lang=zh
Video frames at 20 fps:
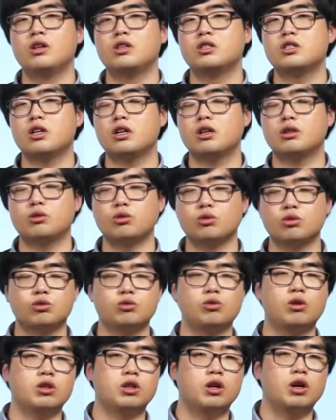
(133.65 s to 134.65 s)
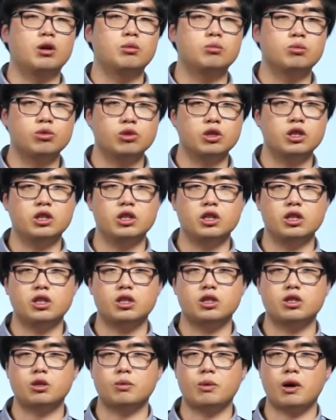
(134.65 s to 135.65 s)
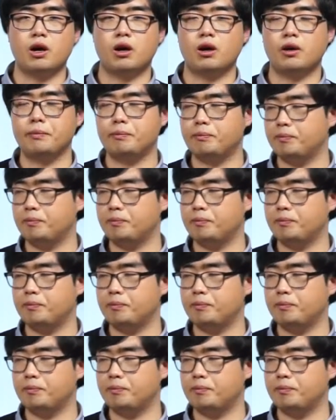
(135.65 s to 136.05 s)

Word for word: 这个动作的目的地，是吧？